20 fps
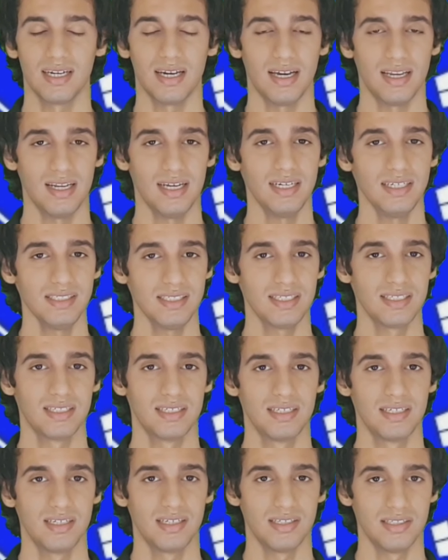خلاص
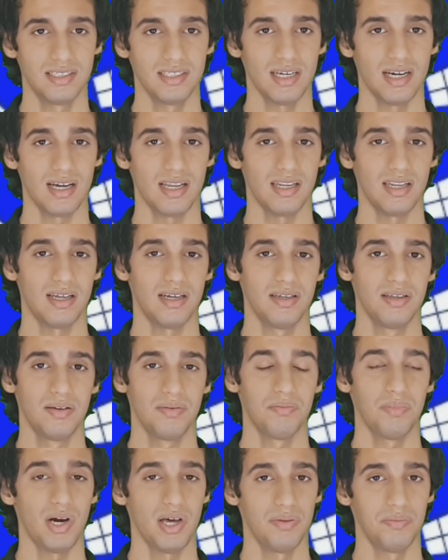إن شاء الله
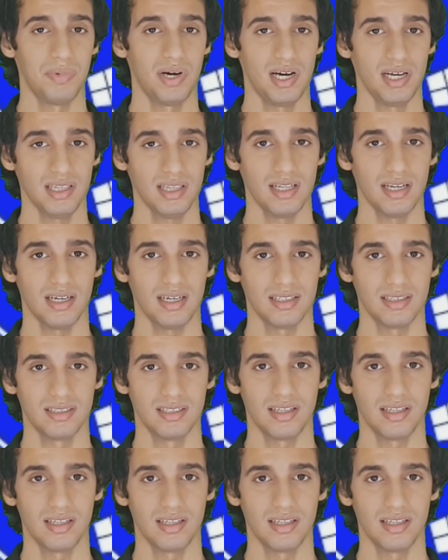بعد ما أطلقت